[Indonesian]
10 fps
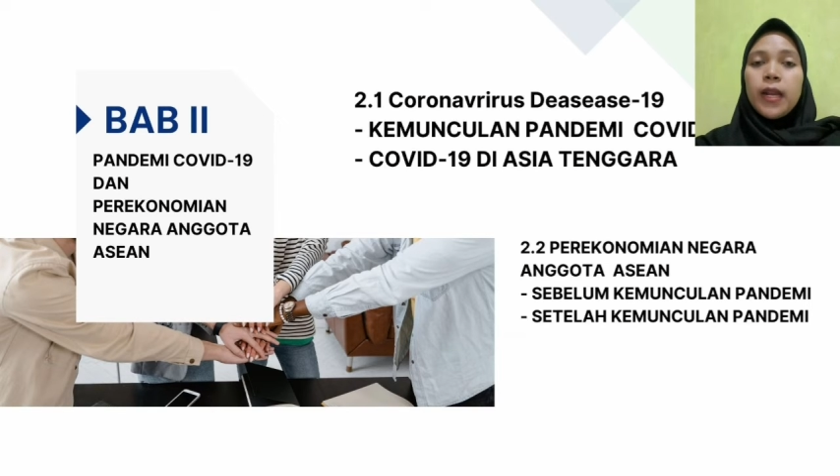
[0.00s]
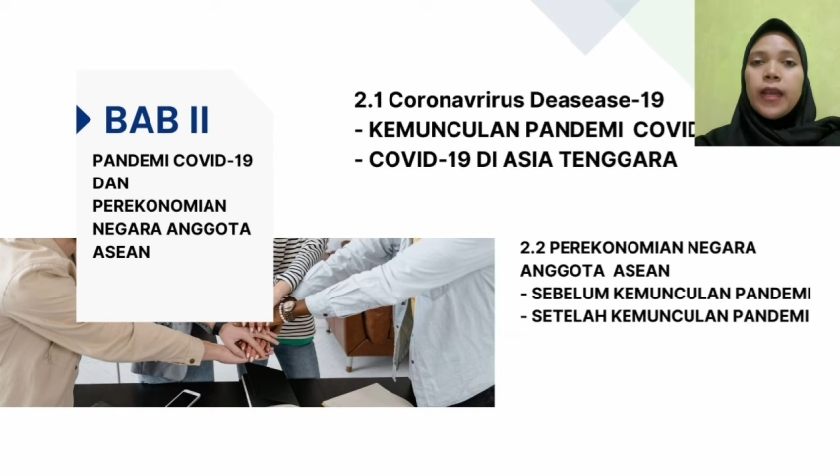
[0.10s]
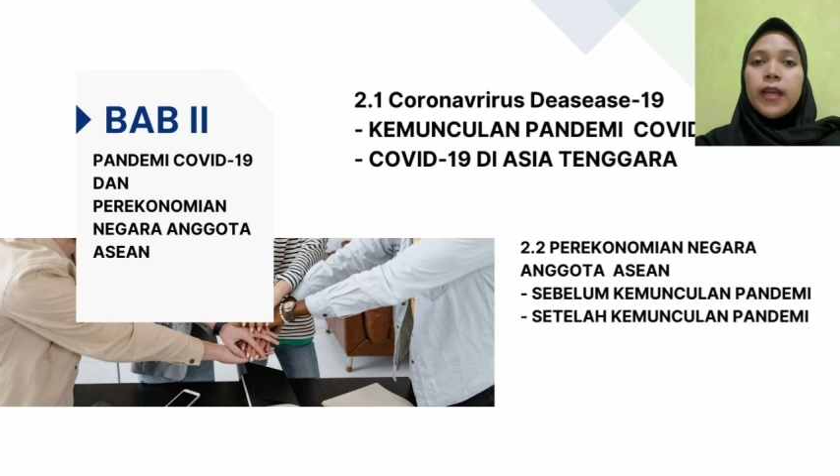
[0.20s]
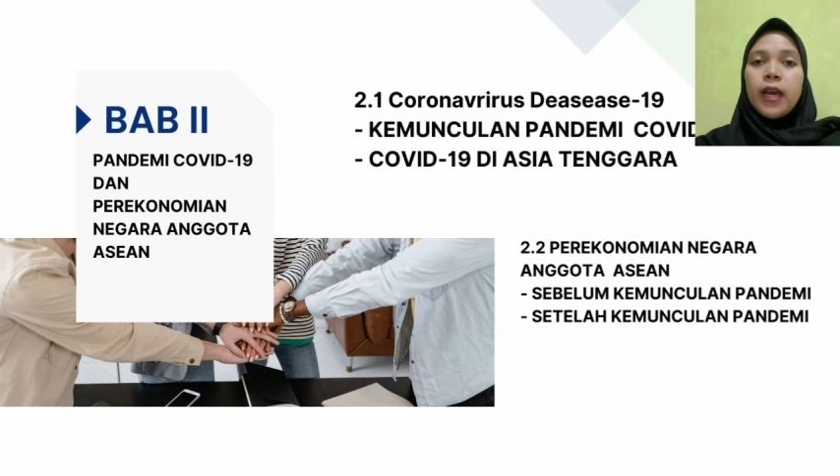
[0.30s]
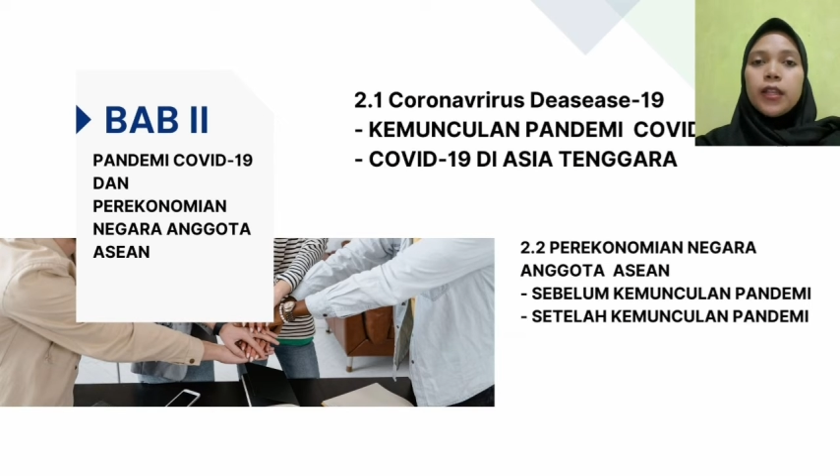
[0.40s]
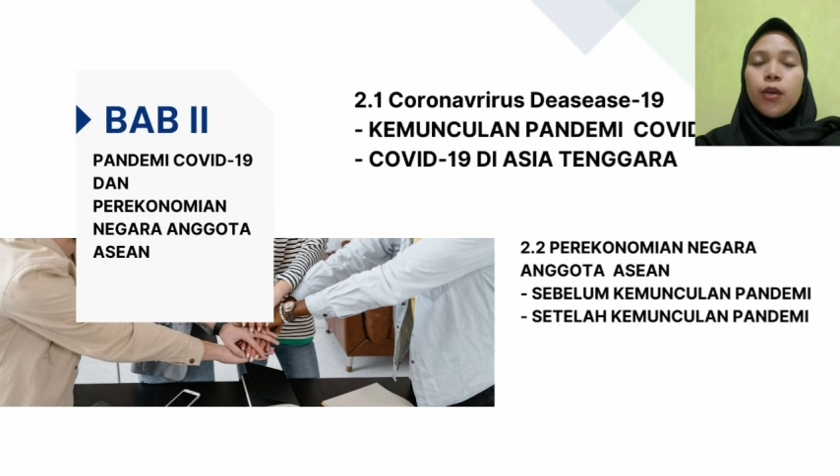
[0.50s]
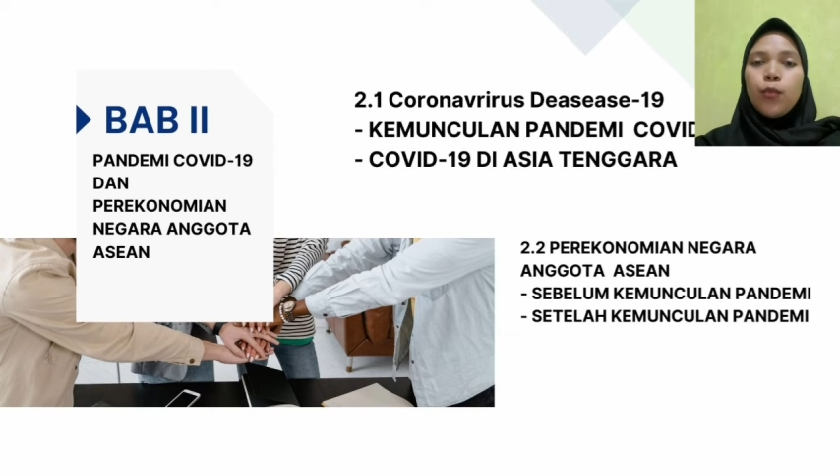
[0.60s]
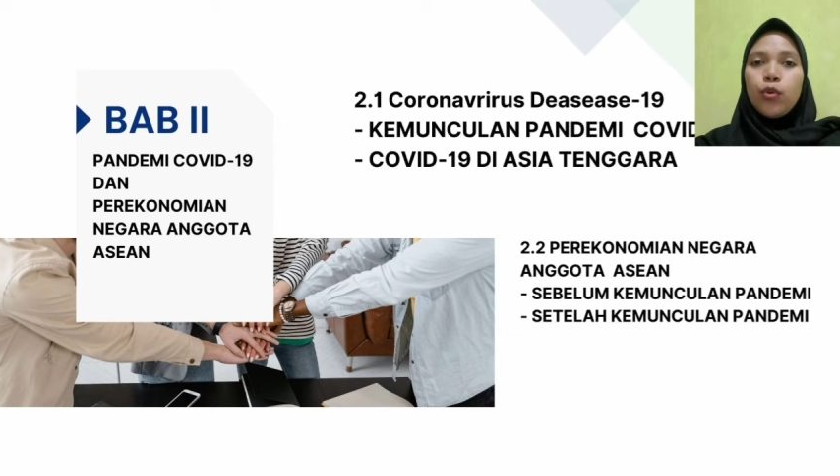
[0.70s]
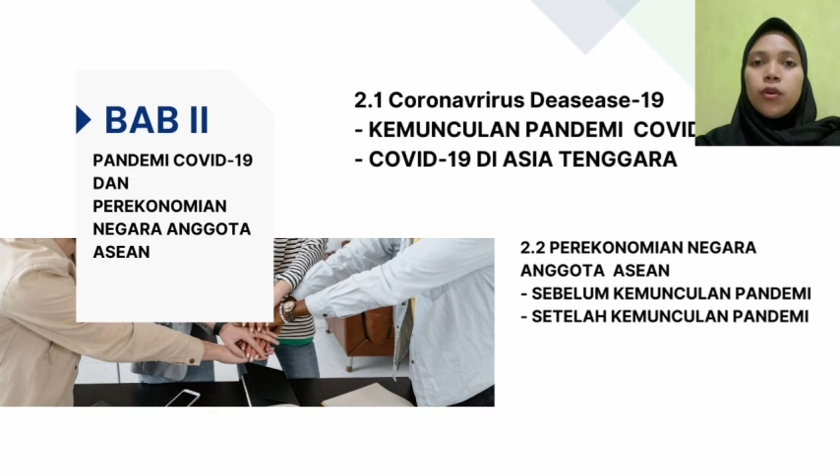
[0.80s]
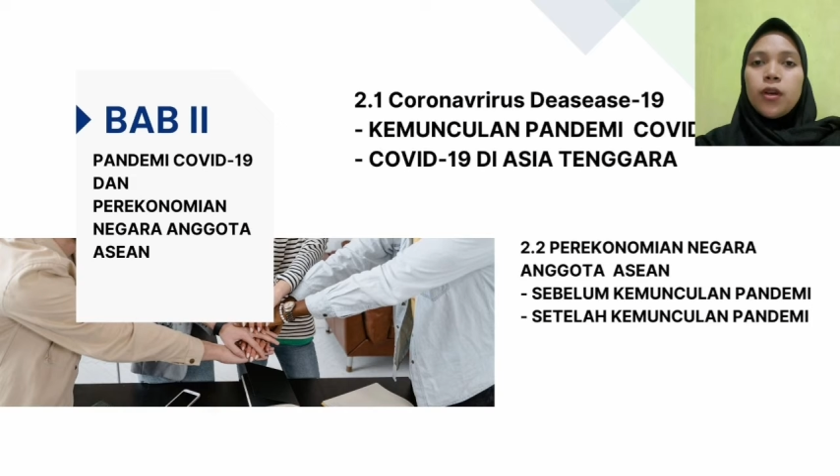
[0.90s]
naik
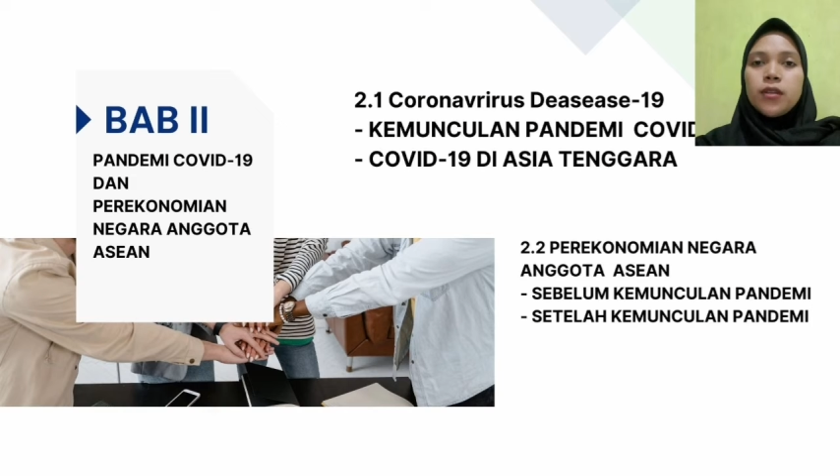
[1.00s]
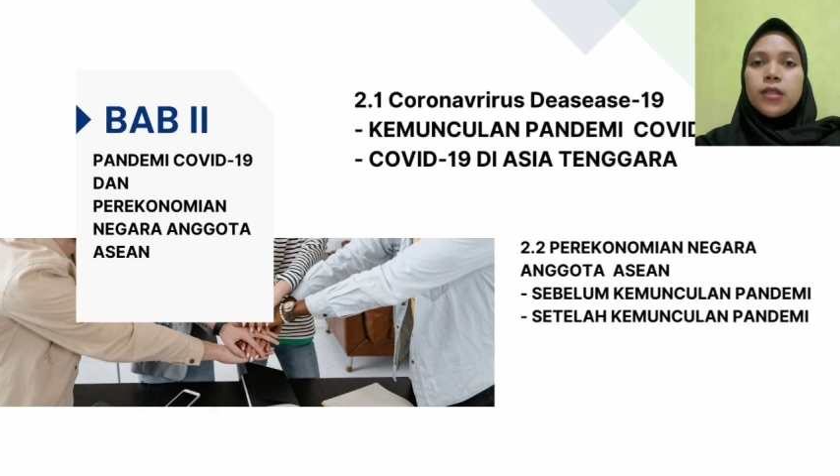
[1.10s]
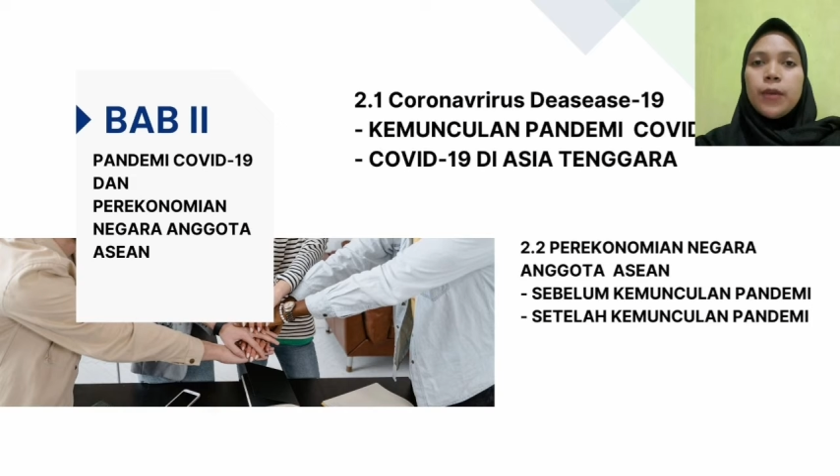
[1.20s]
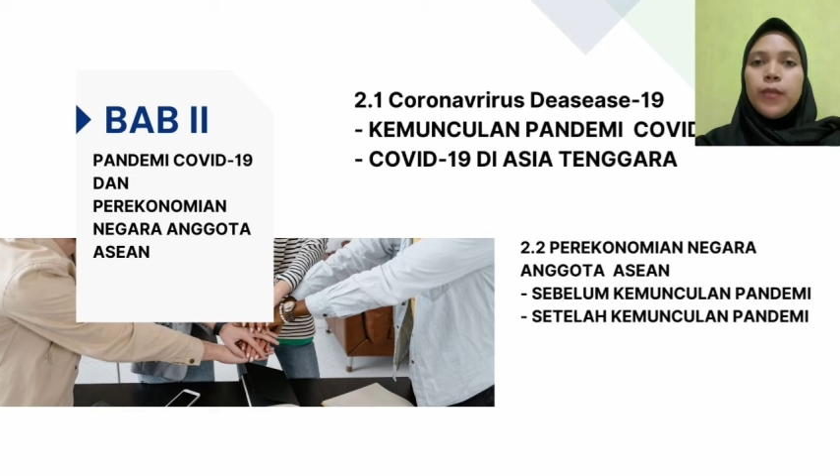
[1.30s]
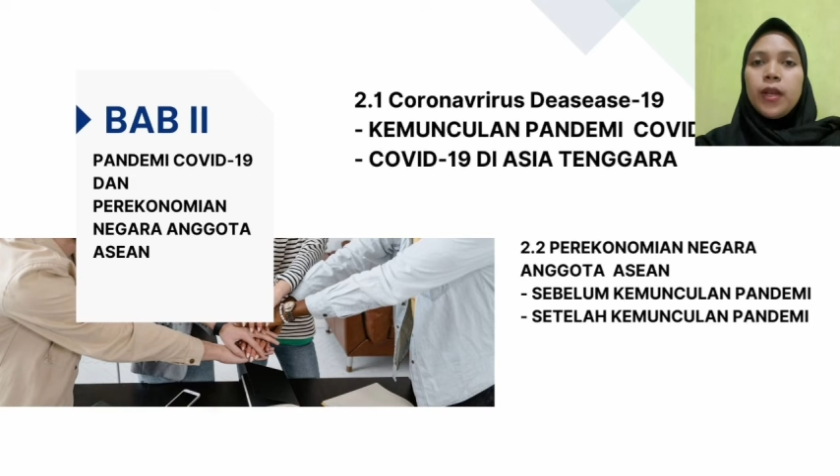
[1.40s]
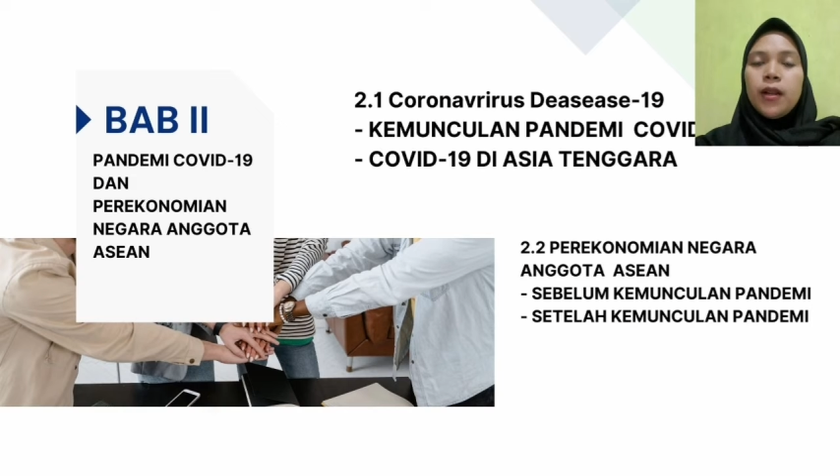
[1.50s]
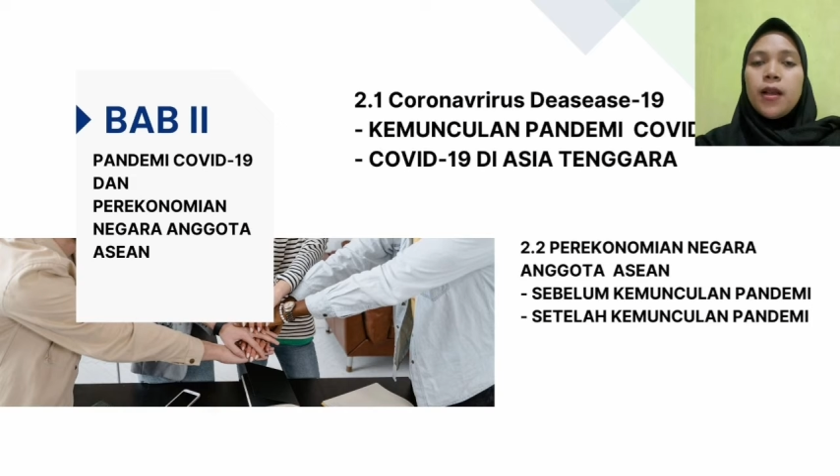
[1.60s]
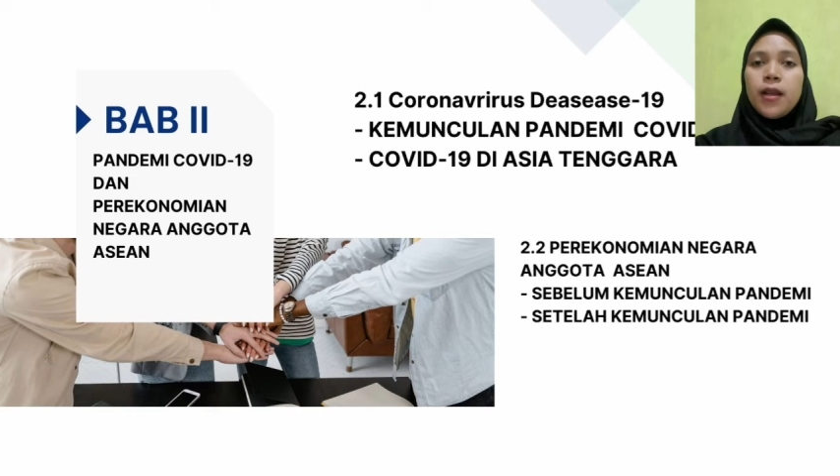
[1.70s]
ataupun uh, stabil.